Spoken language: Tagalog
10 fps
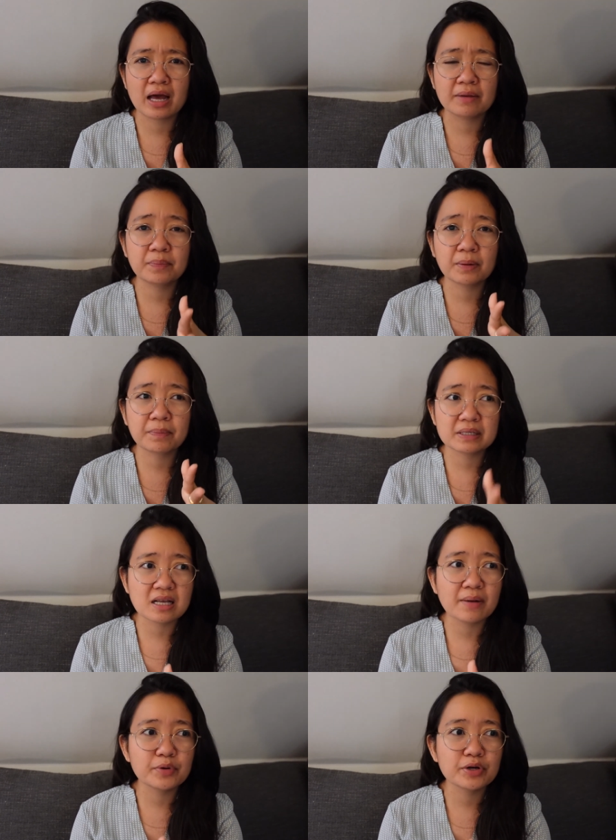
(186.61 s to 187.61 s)
And pag
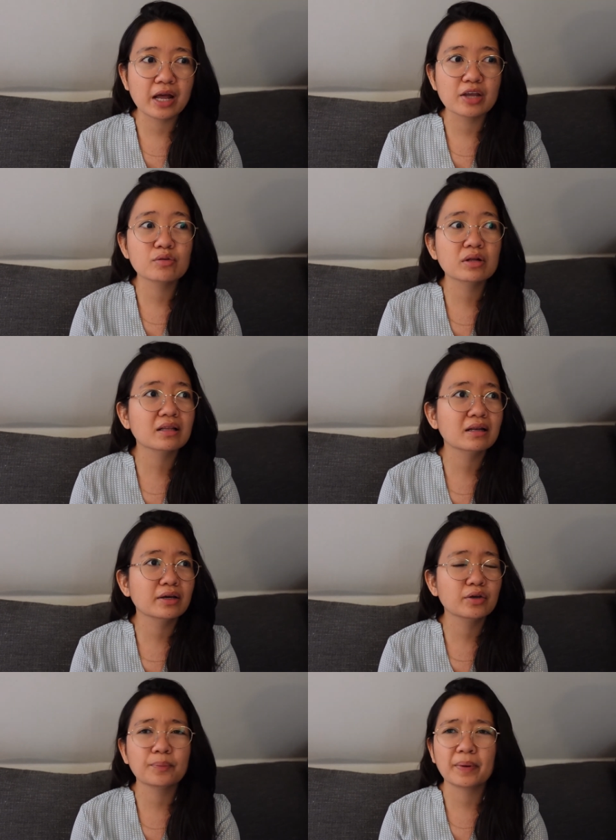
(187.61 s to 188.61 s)
pa-summer na, yun na talaga
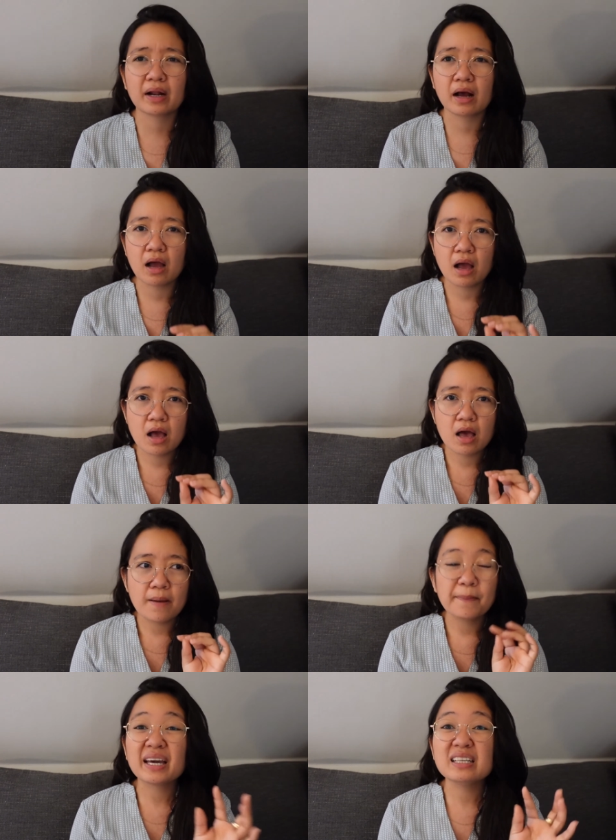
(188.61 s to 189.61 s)
yung parang
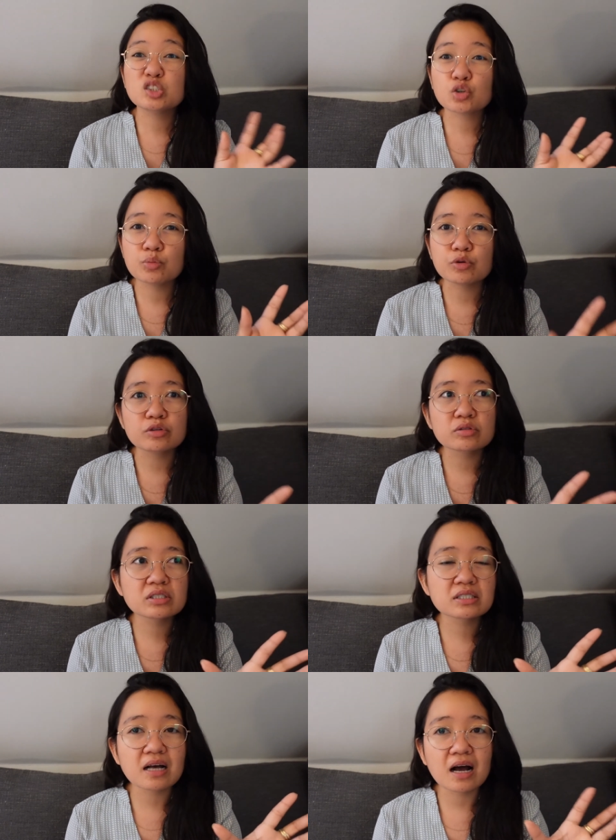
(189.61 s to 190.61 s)
may enjoy mo yung
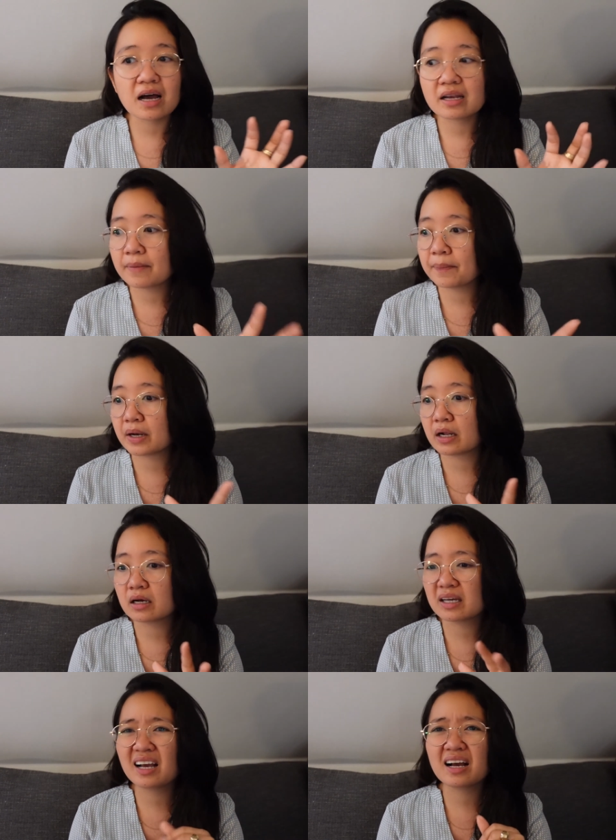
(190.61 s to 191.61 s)
sana, parang
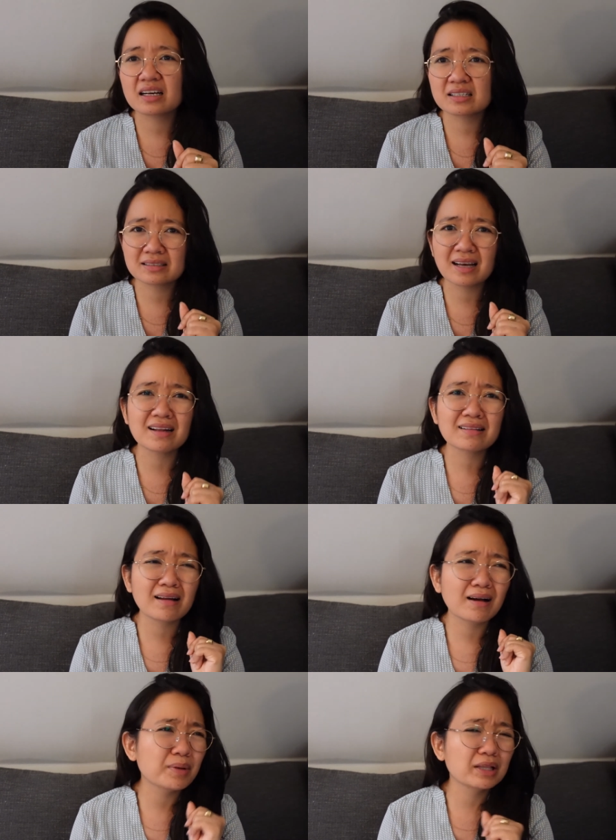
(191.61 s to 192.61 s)
kaya nga, sana
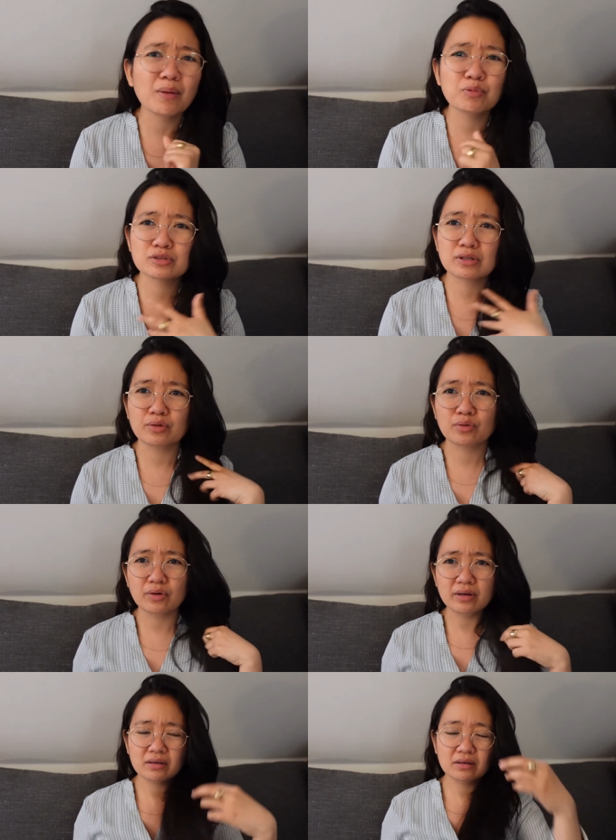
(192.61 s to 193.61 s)
talaga matapos na yun,
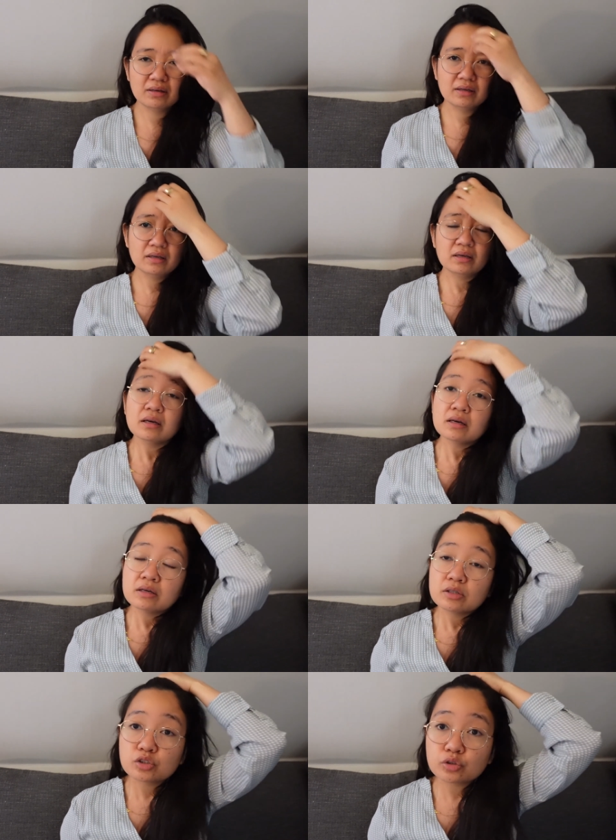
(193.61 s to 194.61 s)
oy.
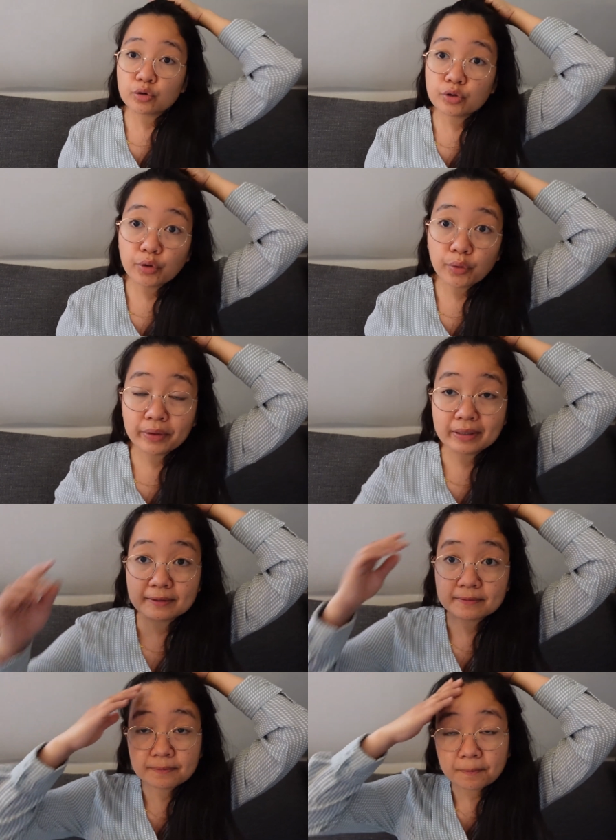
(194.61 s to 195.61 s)
So, yun.